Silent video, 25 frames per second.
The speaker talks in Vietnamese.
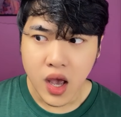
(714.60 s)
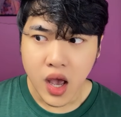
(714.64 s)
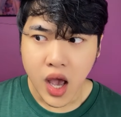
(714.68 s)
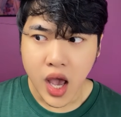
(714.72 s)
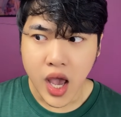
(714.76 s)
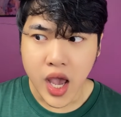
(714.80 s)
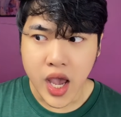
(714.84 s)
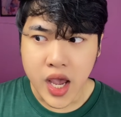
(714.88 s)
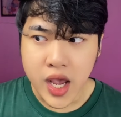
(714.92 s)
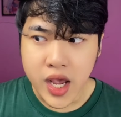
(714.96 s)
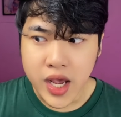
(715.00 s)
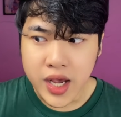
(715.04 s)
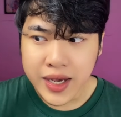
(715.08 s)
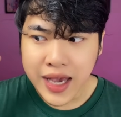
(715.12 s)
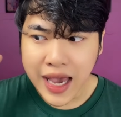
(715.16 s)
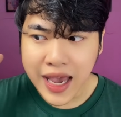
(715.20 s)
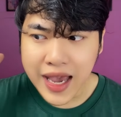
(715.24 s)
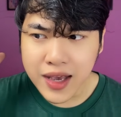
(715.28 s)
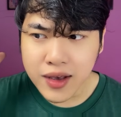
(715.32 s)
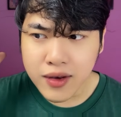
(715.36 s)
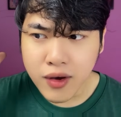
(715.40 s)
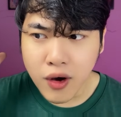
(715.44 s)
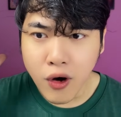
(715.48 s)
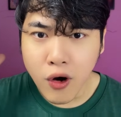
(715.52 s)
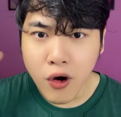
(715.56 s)
Thì
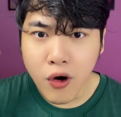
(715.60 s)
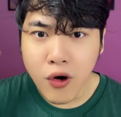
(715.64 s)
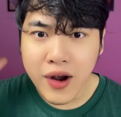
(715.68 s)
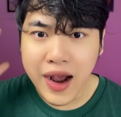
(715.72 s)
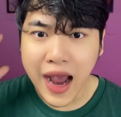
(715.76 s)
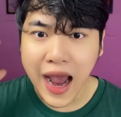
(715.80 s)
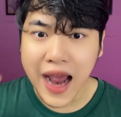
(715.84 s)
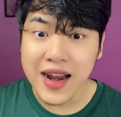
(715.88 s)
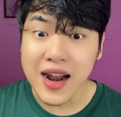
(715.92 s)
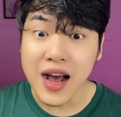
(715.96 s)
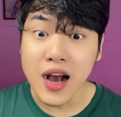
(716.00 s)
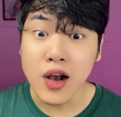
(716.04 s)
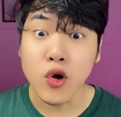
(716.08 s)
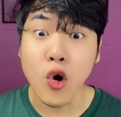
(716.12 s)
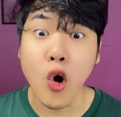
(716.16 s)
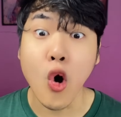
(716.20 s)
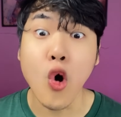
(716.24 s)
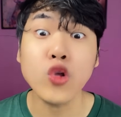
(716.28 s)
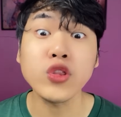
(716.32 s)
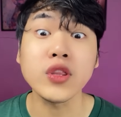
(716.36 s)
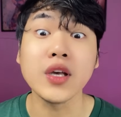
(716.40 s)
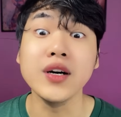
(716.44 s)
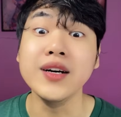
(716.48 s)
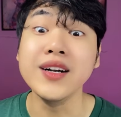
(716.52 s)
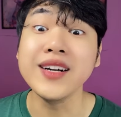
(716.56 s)
cái cô gái đó
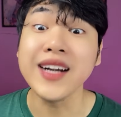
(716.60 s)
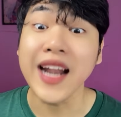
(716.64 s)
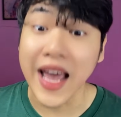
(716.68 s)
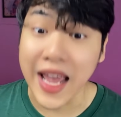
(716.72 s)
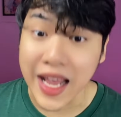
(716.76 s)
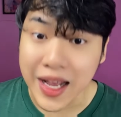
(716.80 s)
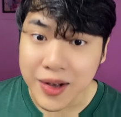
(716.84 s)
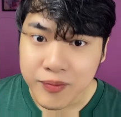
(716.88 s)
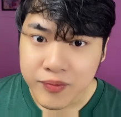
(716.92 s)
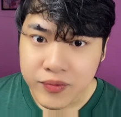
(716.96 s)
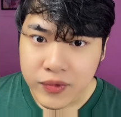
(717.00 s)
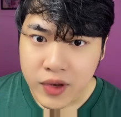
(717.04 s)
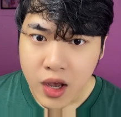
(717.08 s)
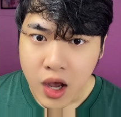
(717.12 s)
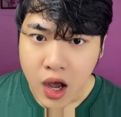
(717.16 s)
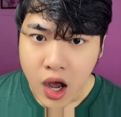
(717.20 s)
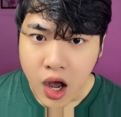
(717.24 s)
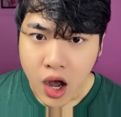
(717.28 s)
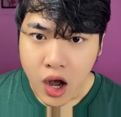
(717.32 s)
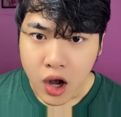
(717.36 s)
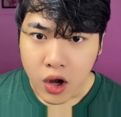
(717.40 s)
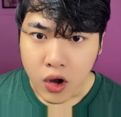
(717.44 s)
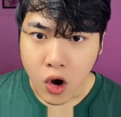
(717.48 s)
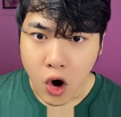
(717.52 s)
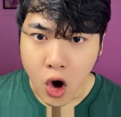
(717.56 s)
cổ tưởng thiệt,
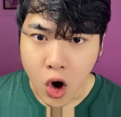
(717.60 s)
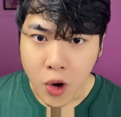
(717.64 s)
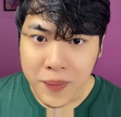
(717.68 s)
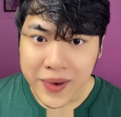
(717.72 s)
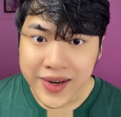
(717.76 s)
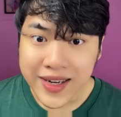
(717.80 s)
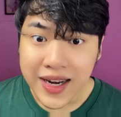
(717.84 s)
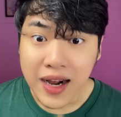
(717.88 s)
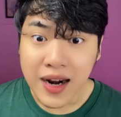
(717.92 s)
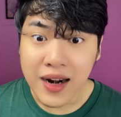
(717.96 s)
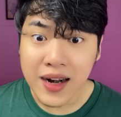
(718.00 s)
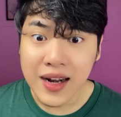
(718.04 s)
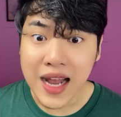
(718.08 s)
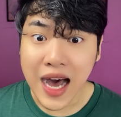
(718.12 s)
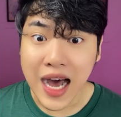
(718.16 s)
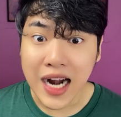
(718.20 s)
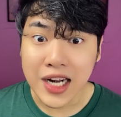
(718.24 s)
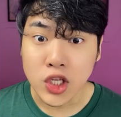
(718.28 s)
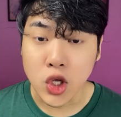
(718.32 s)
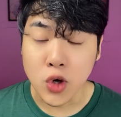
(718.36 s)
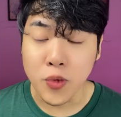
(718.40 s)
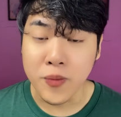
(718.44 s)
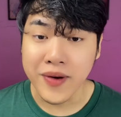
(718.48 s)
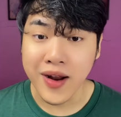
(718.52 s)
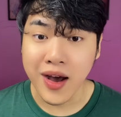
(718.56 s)
cổ mới đứng
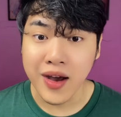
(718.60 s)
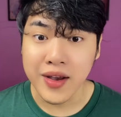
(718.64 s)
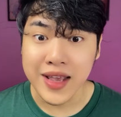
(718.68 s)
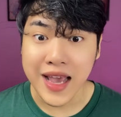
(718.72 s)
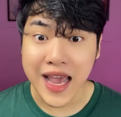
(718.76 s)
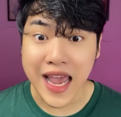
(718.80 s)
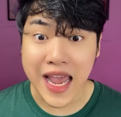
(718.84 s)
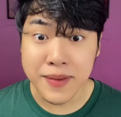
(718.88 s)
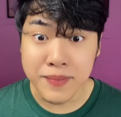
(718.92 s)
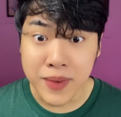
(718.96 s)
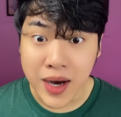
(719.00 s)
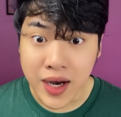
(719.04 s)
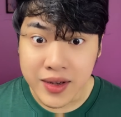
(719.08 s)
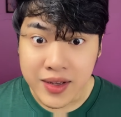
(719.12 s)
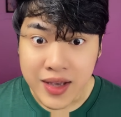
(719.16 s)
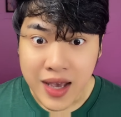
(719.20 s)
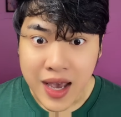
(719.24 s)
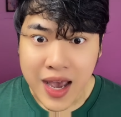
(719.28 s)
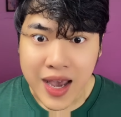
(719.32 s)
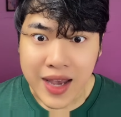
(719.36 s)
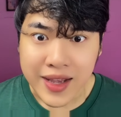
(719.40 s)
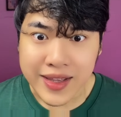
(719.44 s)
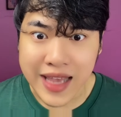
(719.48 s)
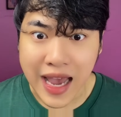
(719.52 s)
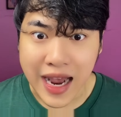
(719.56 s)
lên cũng nói em ơi,
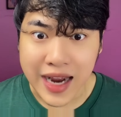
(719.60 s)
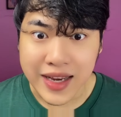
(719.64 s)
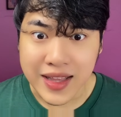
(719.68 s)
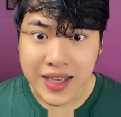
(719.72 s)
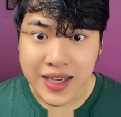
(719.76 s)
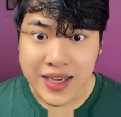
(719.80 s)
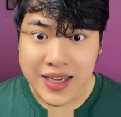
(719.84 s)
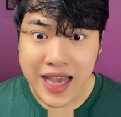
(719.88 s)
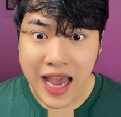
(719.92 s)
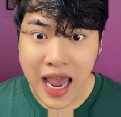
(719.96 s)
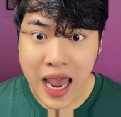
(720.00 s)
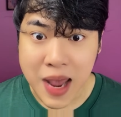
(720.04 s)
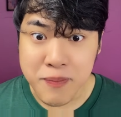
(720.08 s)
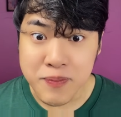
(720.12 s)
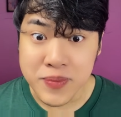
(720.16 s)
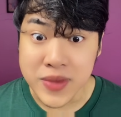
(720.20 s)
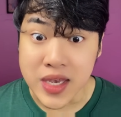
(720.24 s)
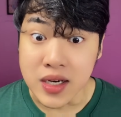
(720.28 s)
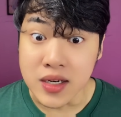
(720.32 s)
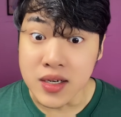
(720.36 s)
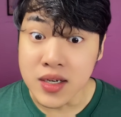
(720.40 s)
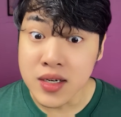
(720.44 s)
vậy thì em giữ